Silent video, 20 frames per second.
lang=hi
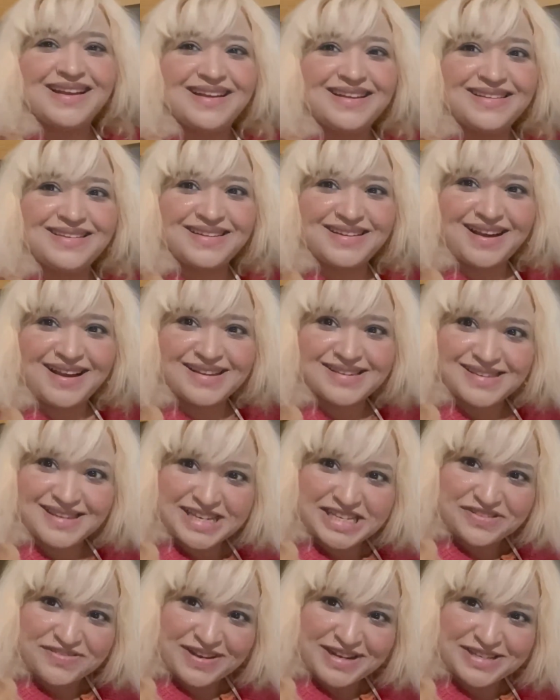जी गाइज
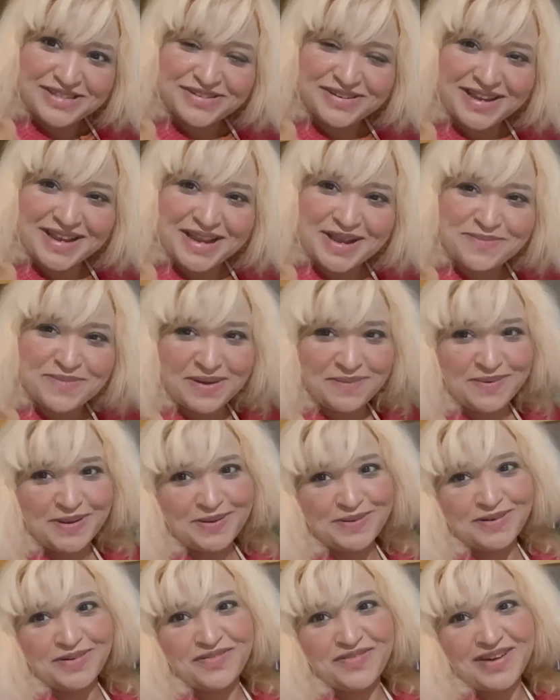इस वक्त जो है मैं
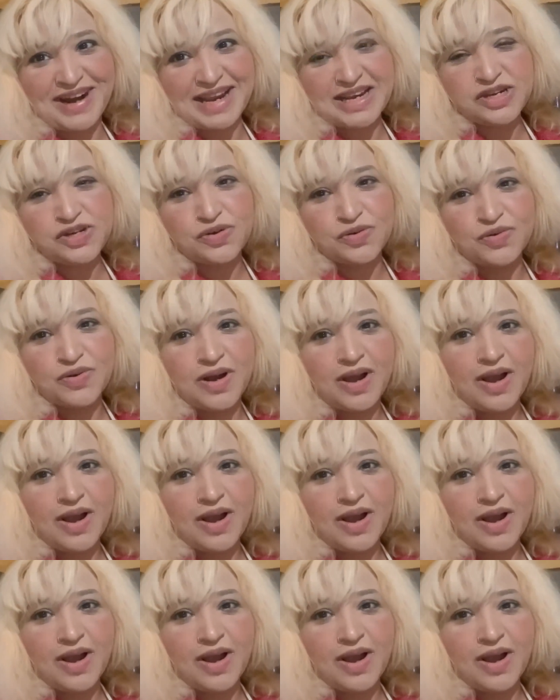बिल्कुल फ्रेश हूँ